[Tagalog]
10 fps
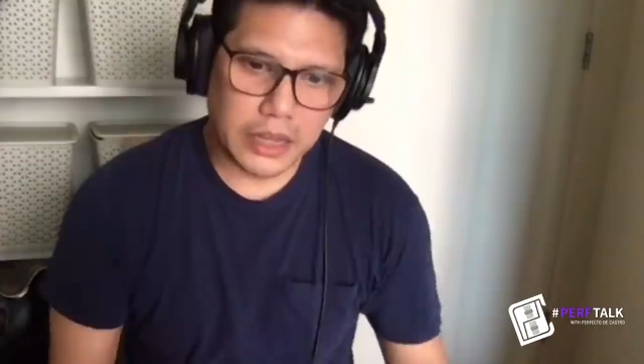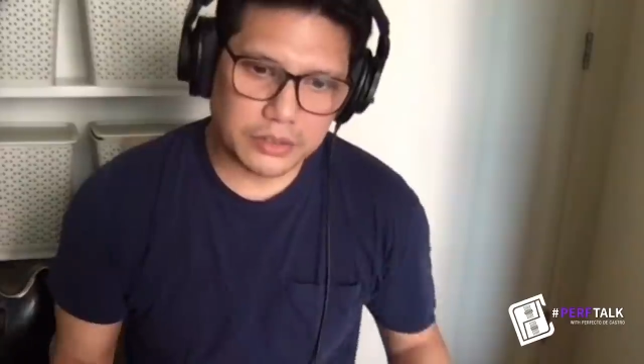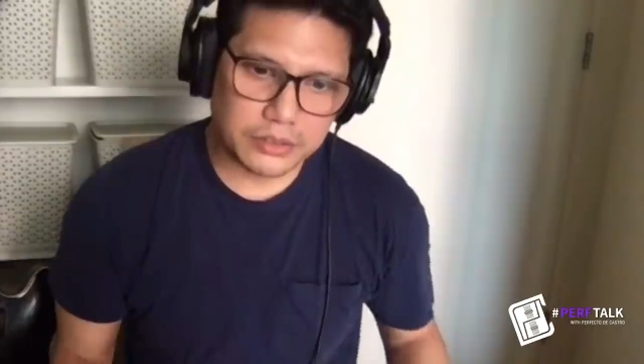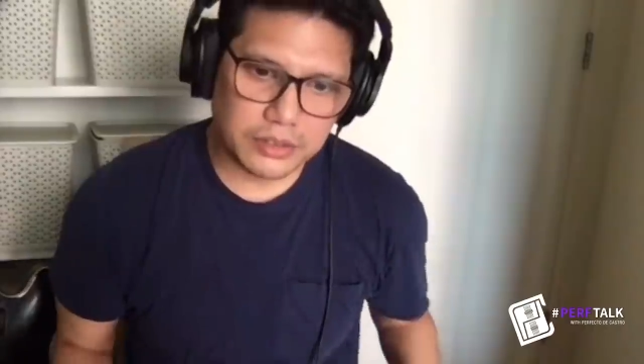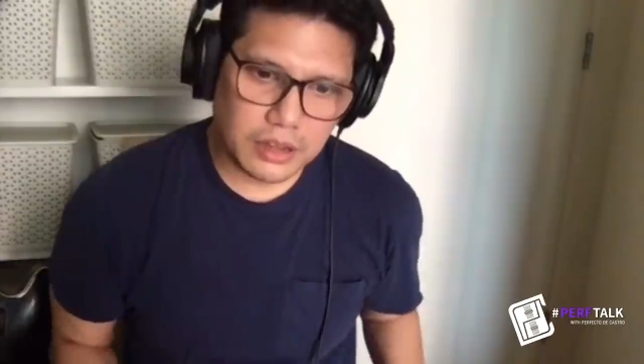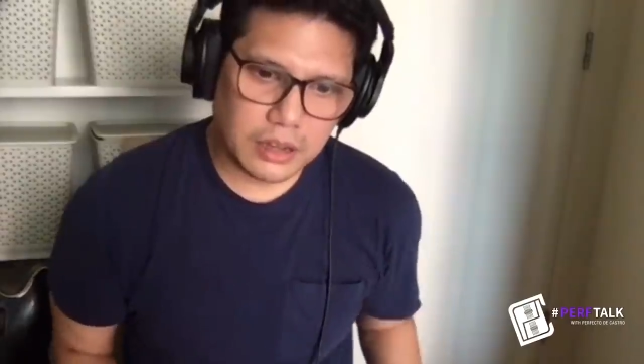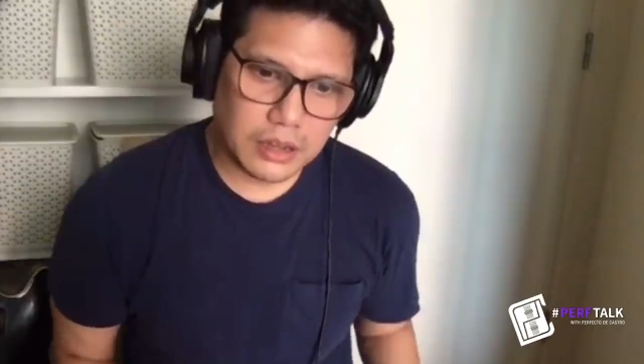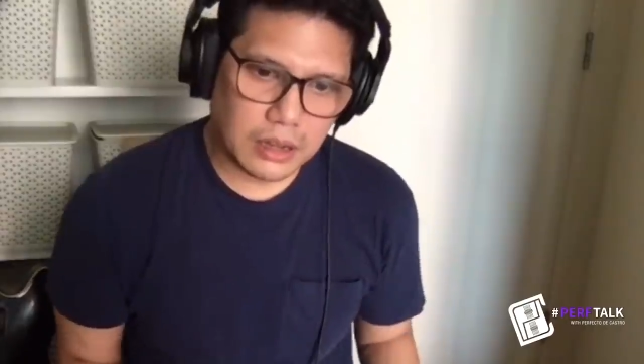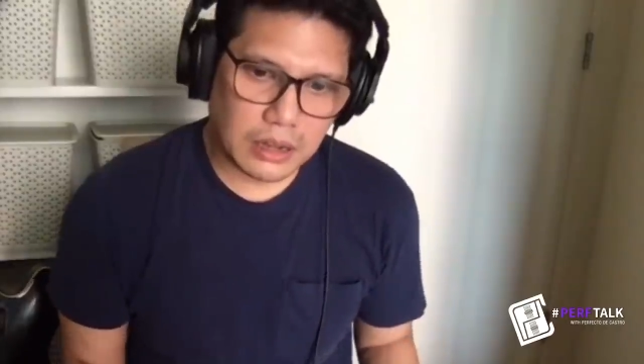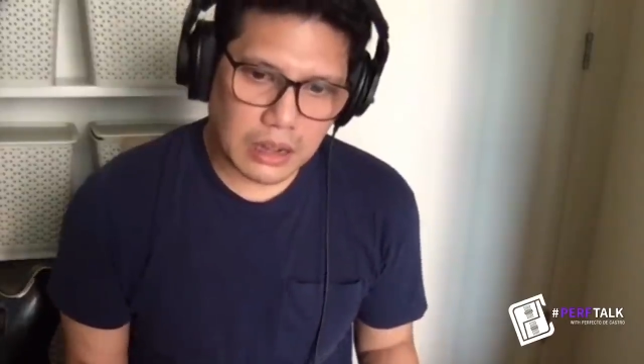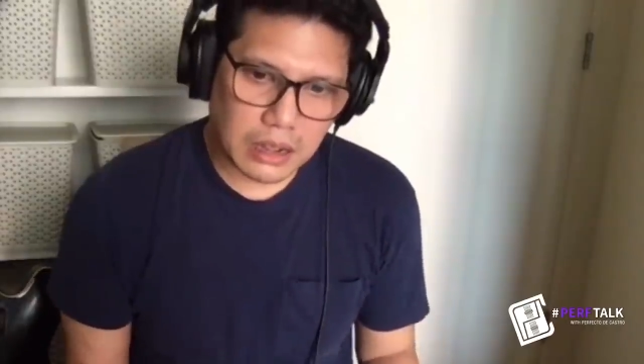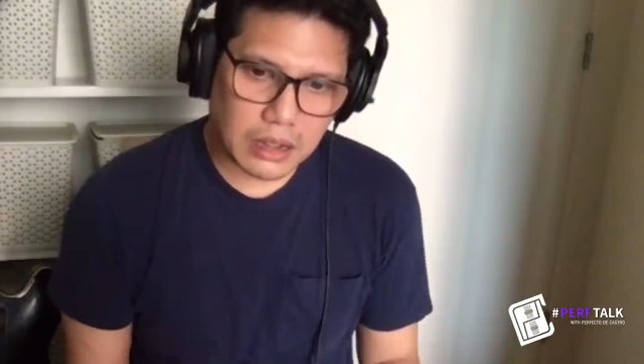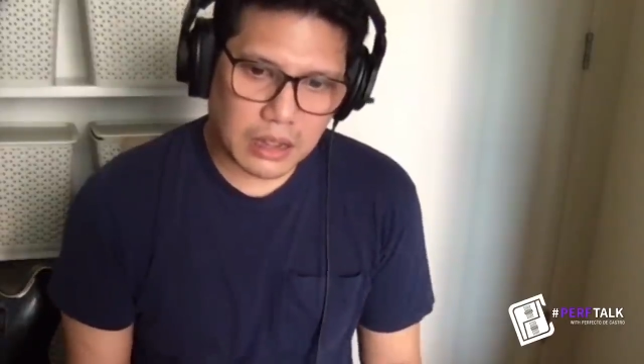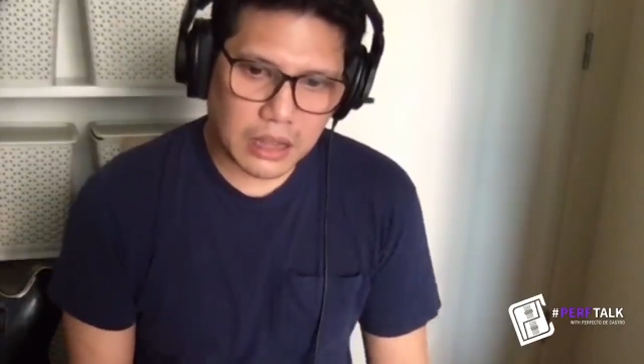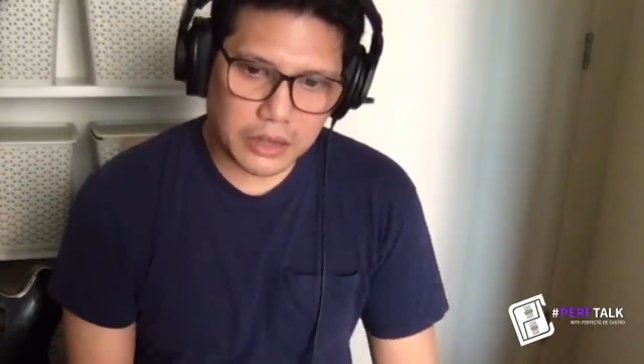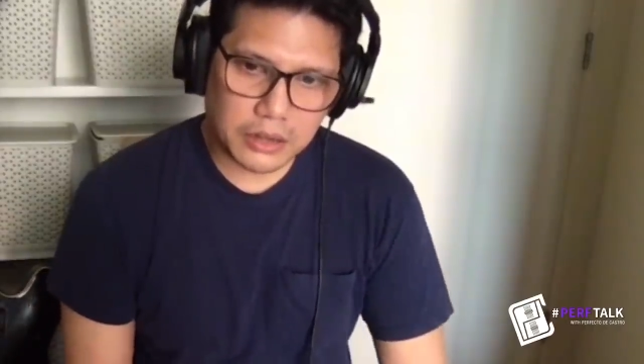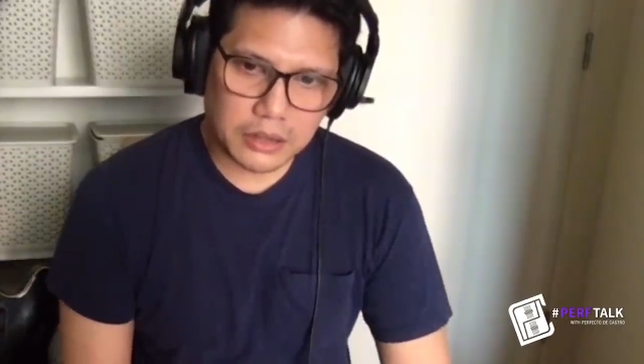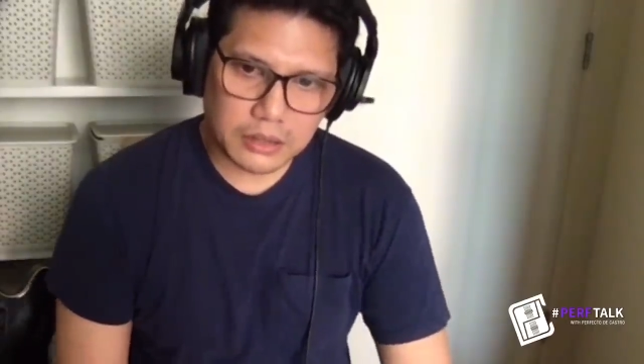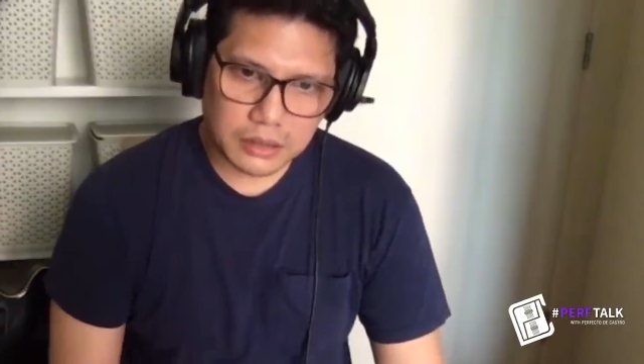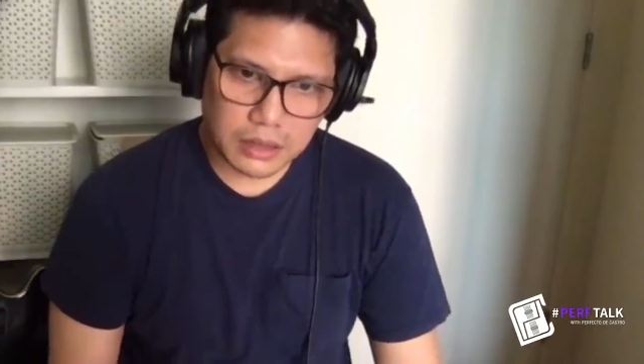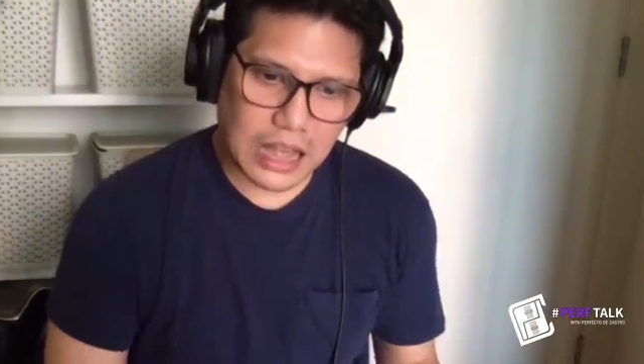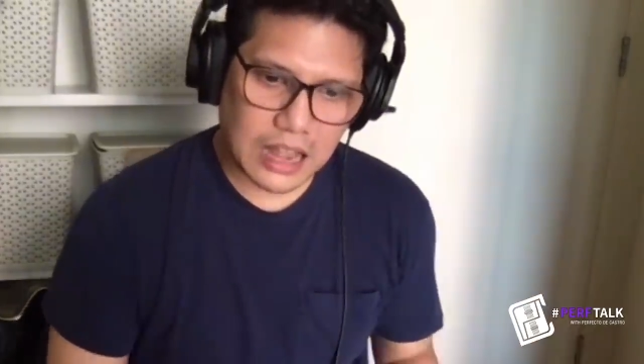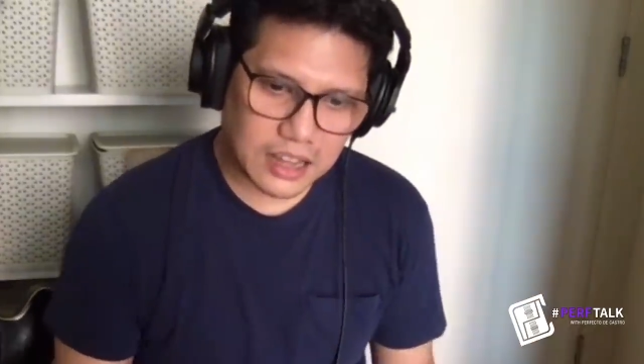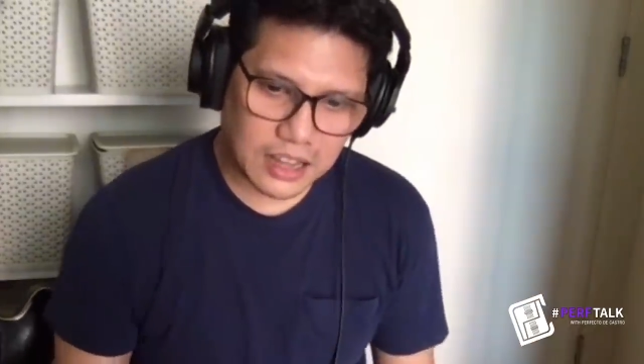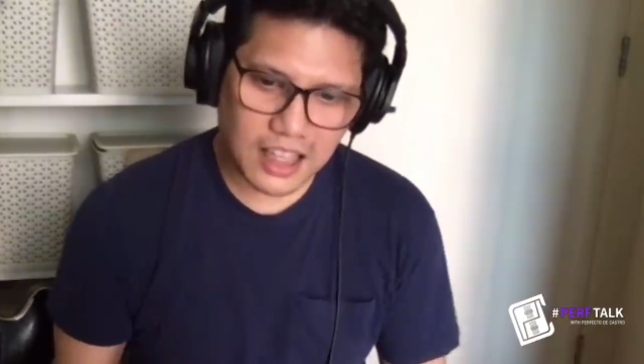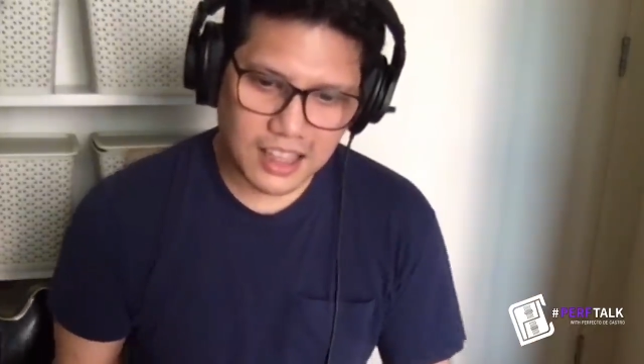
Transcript: And there si ano yun, galing,